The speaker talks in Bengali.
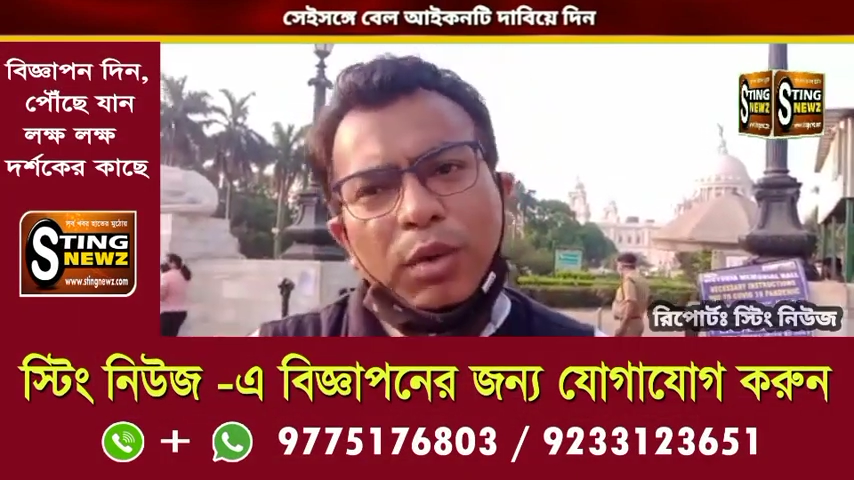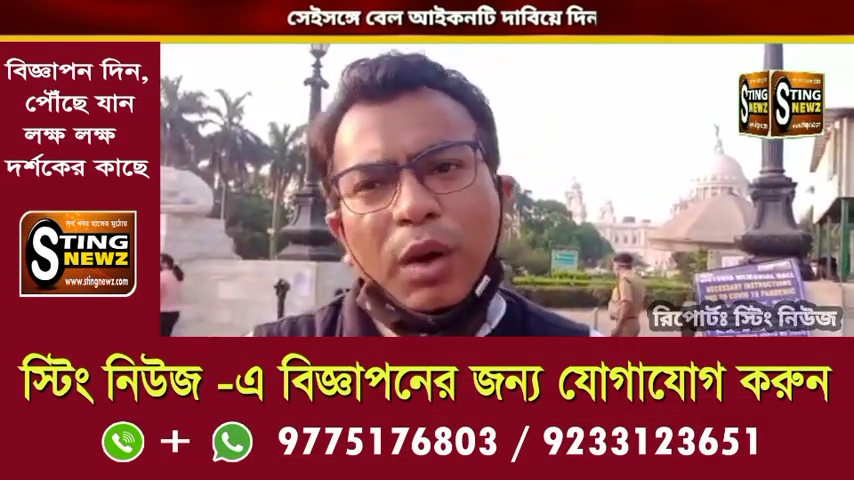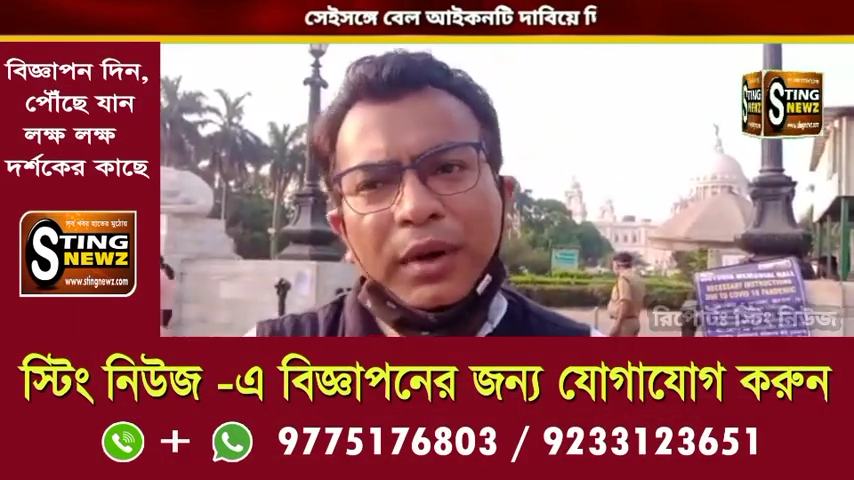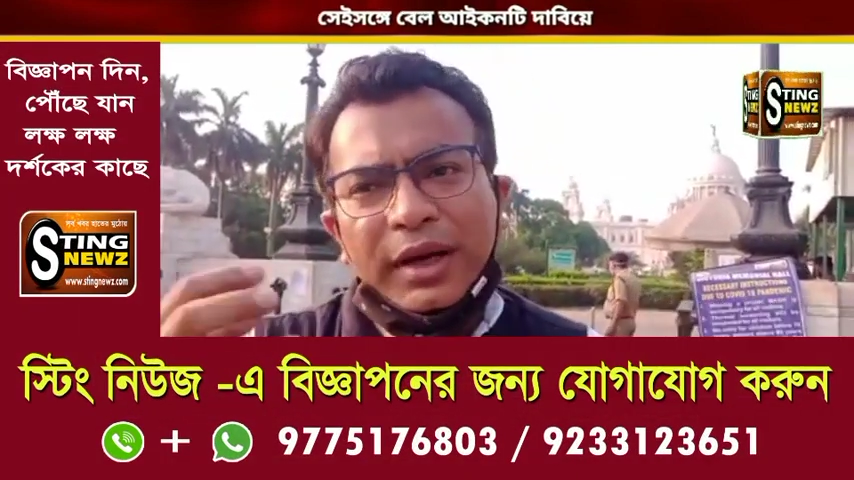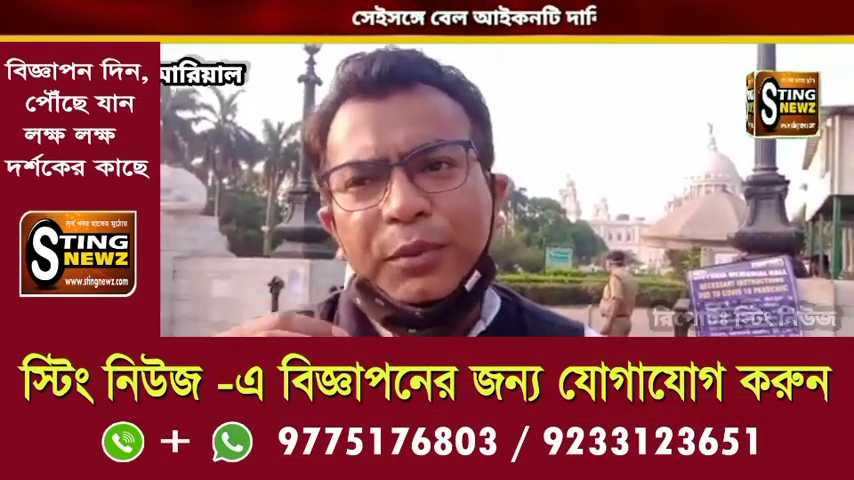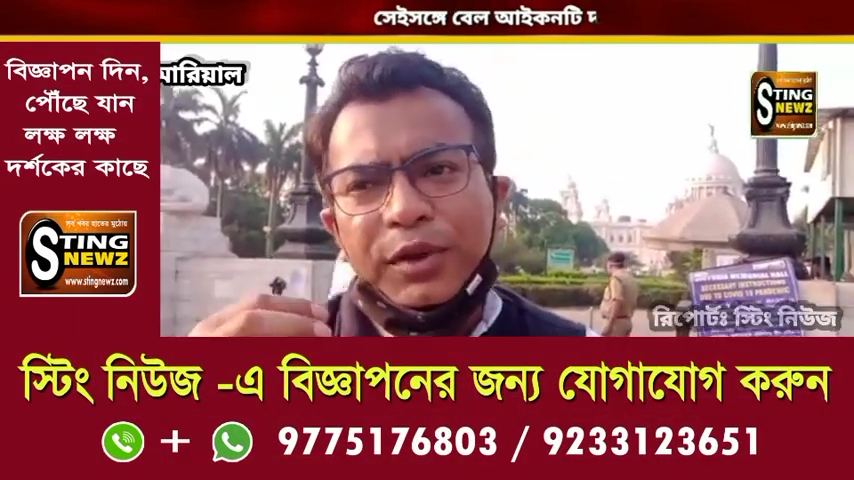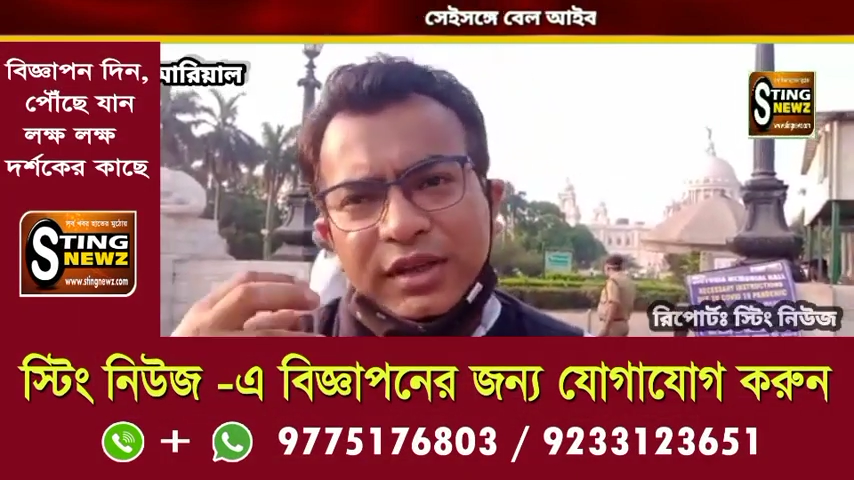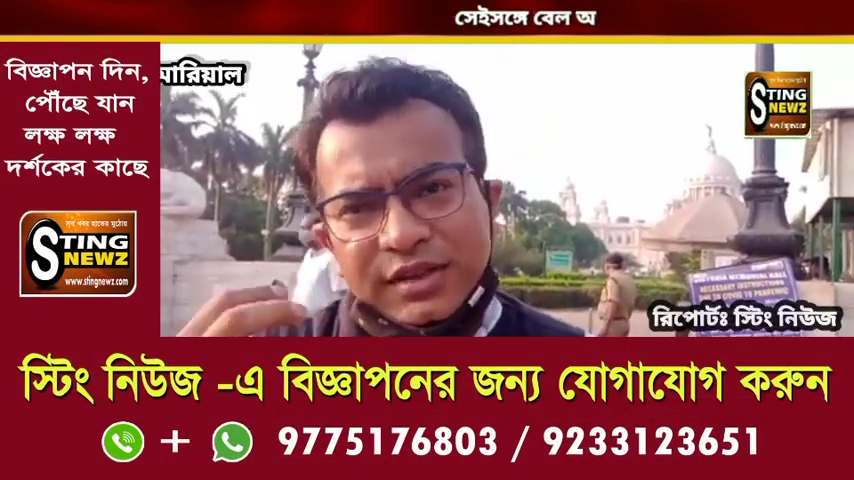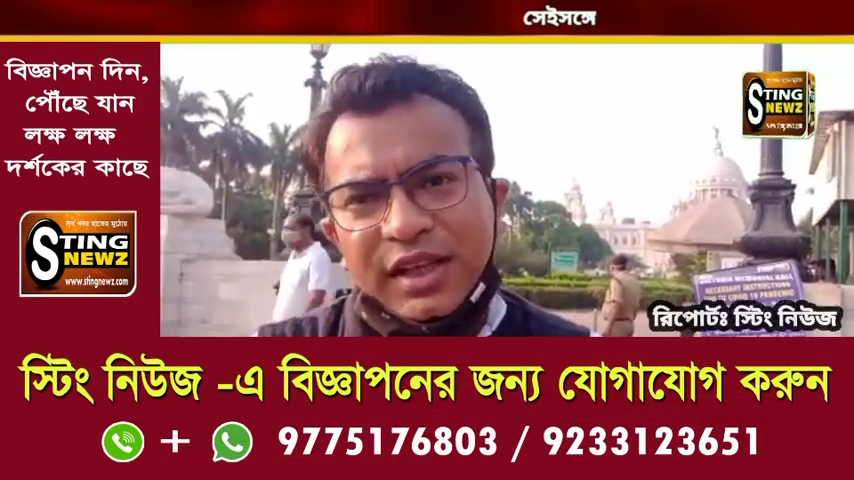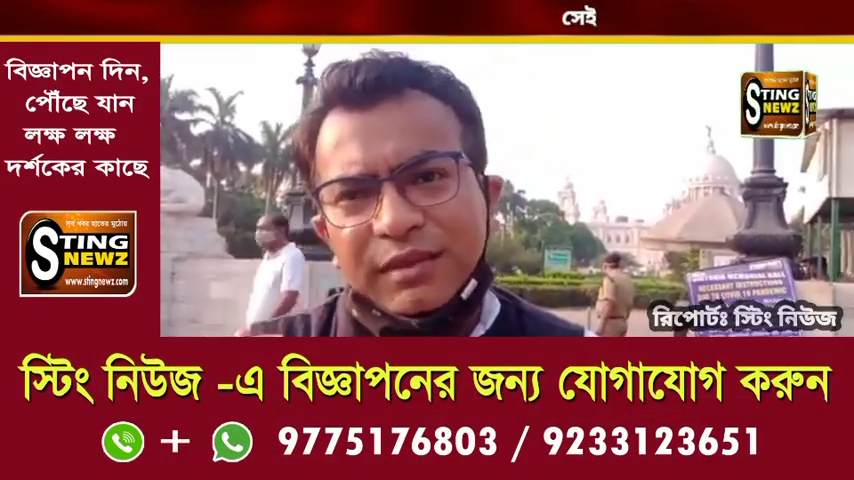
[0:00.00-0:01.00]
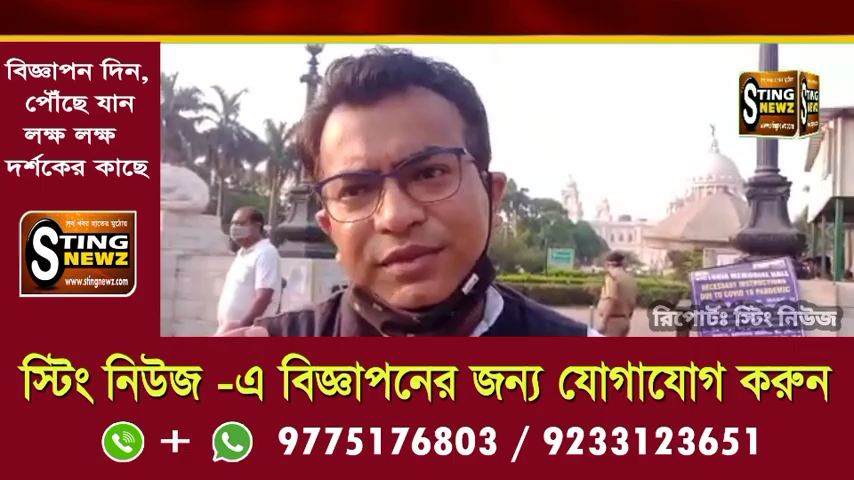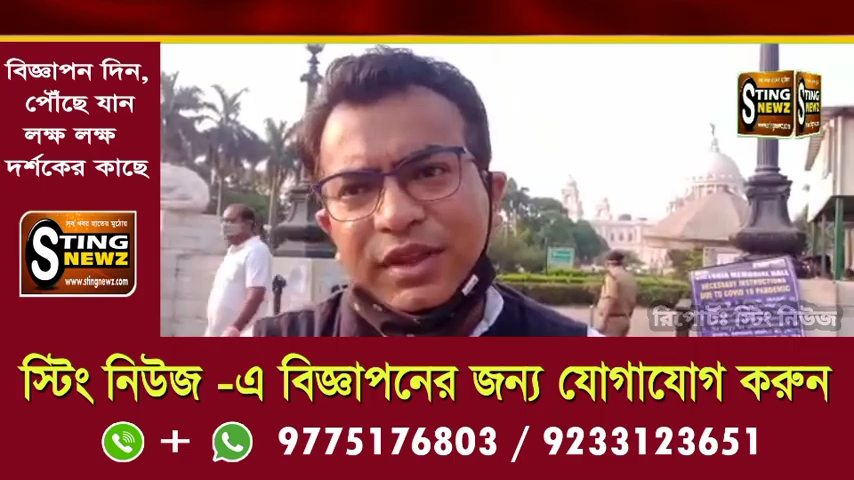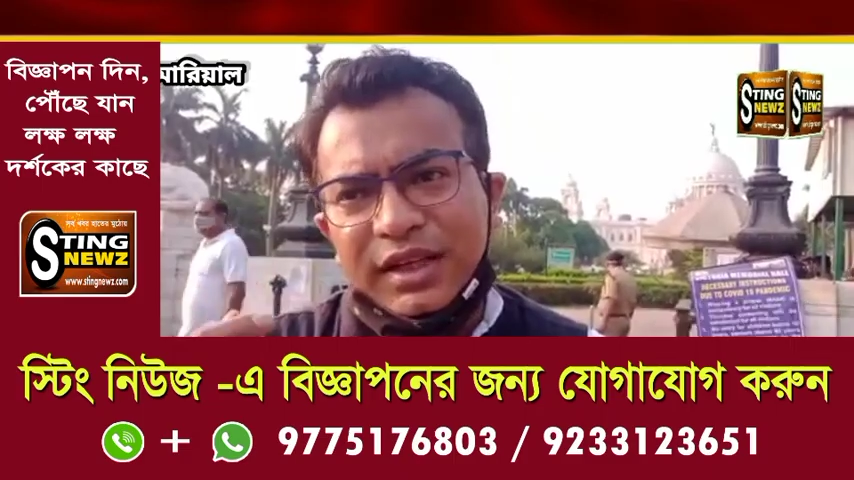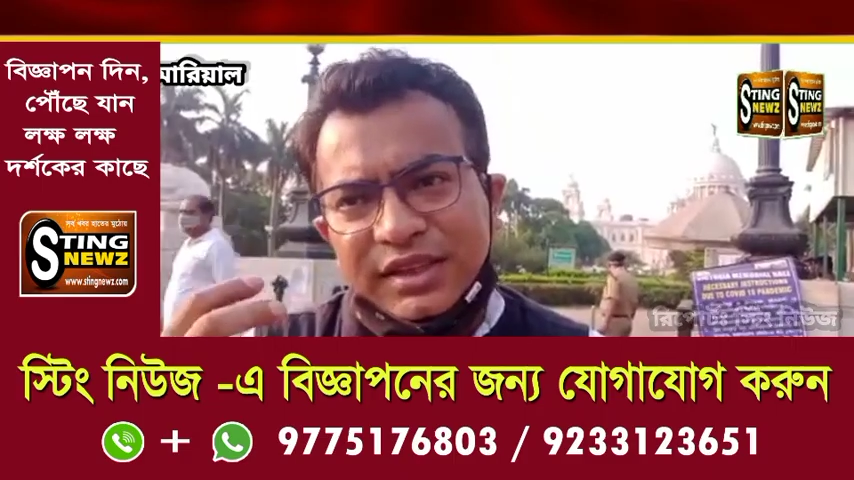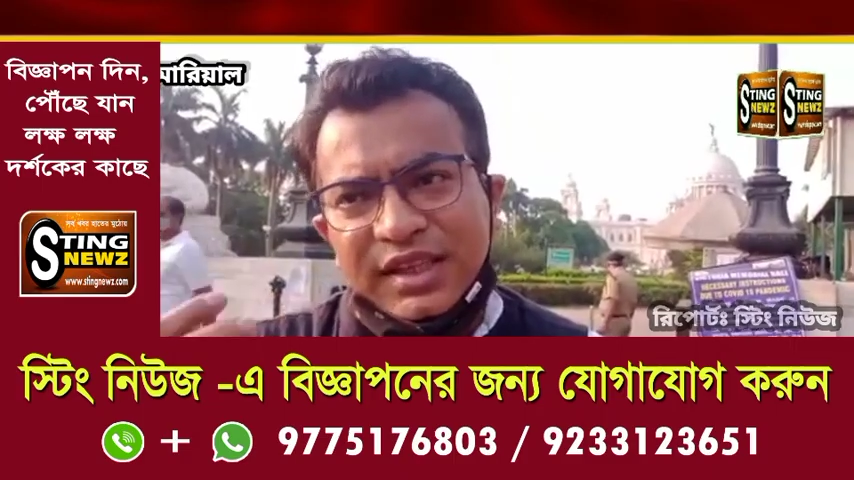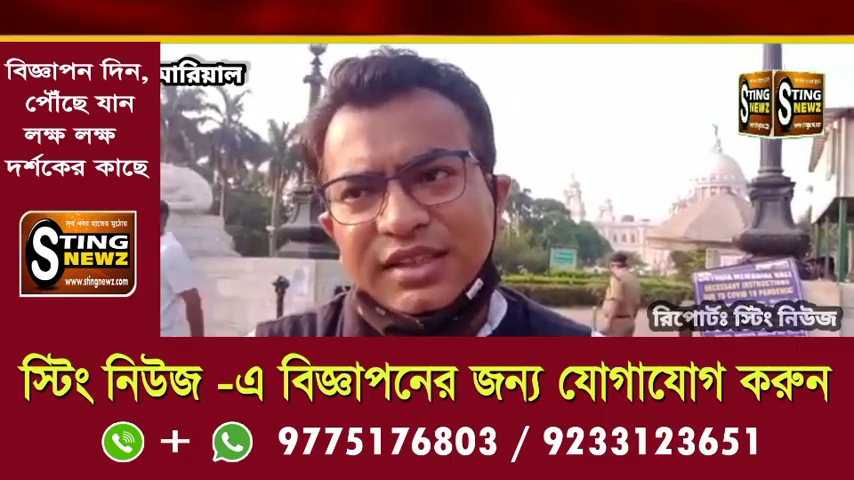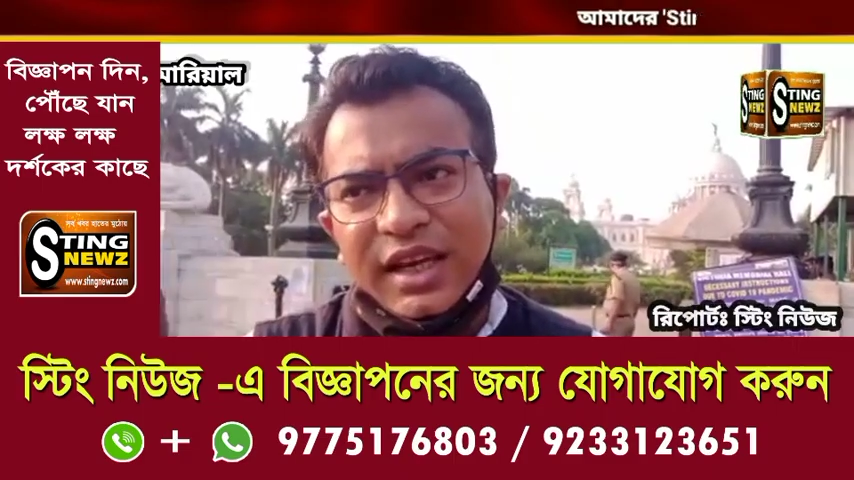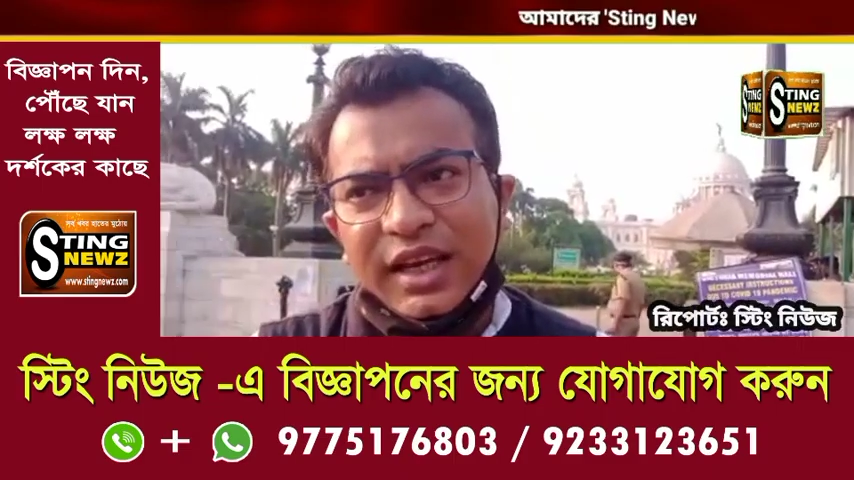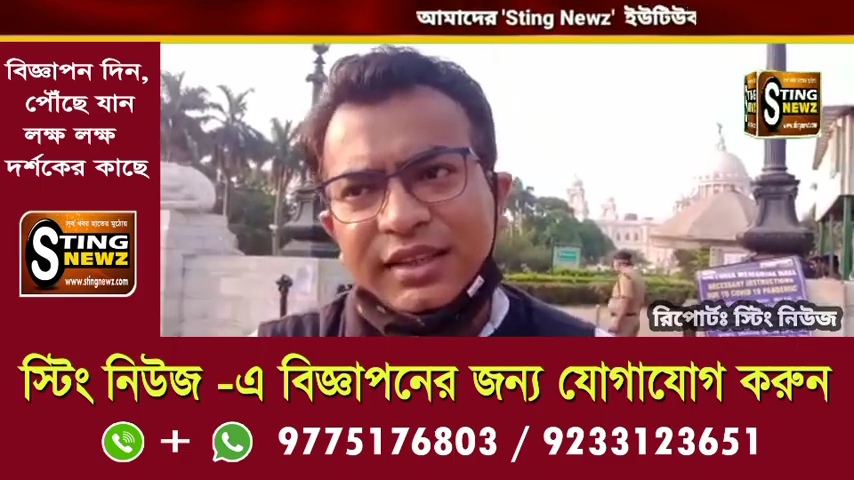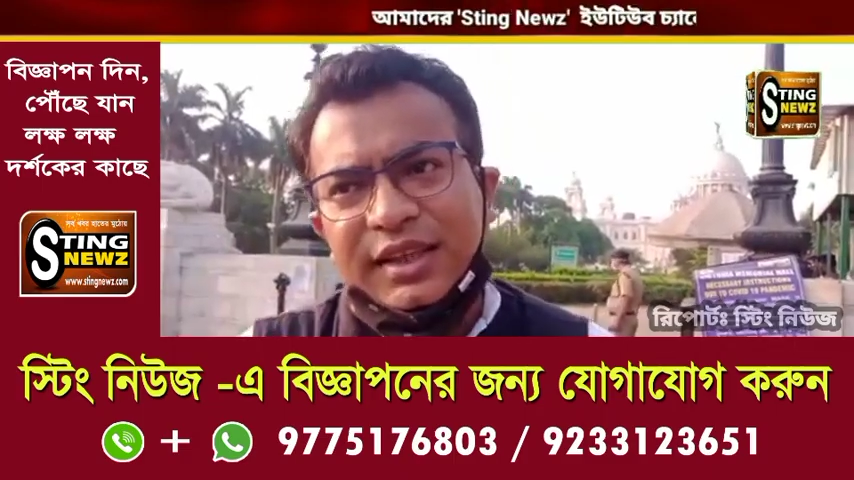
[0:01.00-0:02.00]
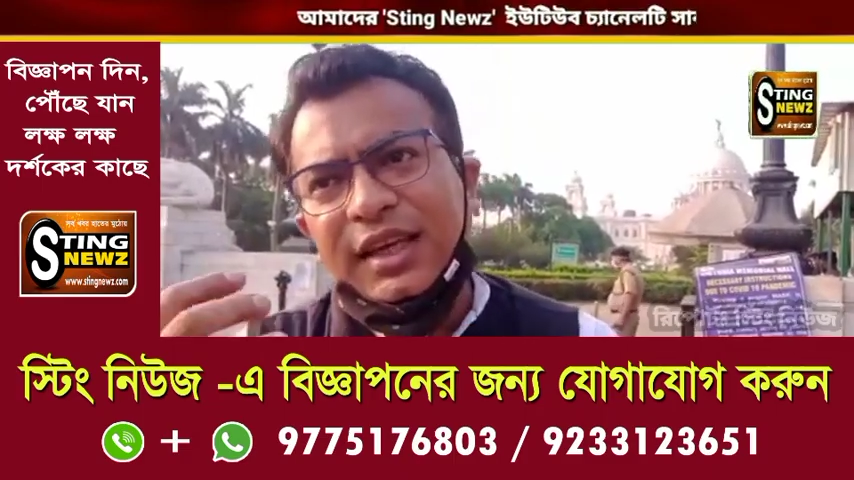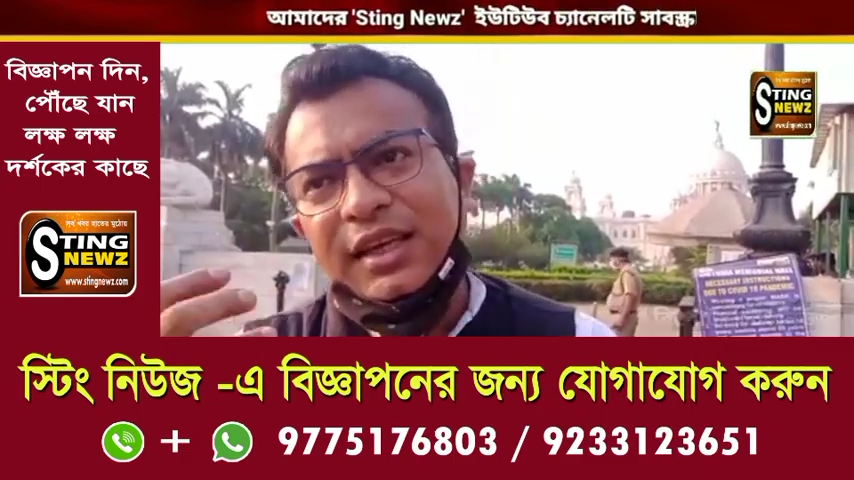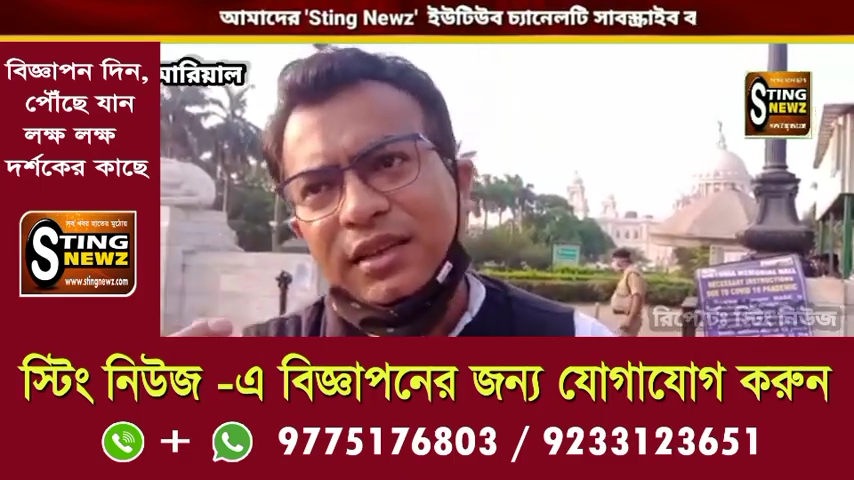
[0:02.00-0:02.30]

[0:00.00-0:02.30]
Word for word: ভবানীপুর ইটসেলফ তার নিজের জায়গা থেকেই